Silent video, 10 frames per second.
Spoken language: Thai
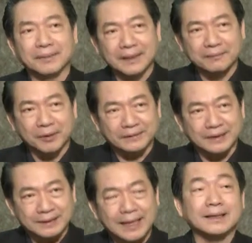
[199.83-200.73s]
มีบริ
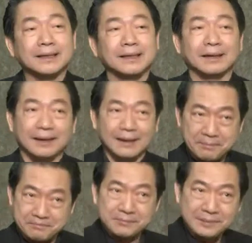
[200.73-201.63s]
ษัทตั้งขึ้นแล้วก็รั
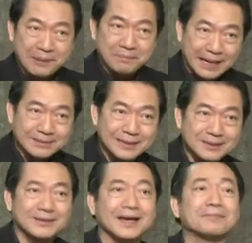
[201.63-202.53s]
บรับไลเซนส์
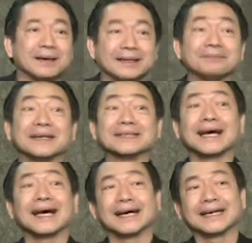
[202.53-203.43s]
ตัวนี้ไปไปส
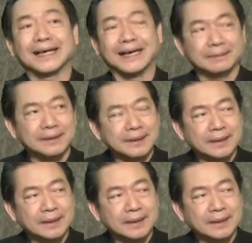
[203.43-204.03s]
ร้างนะครับ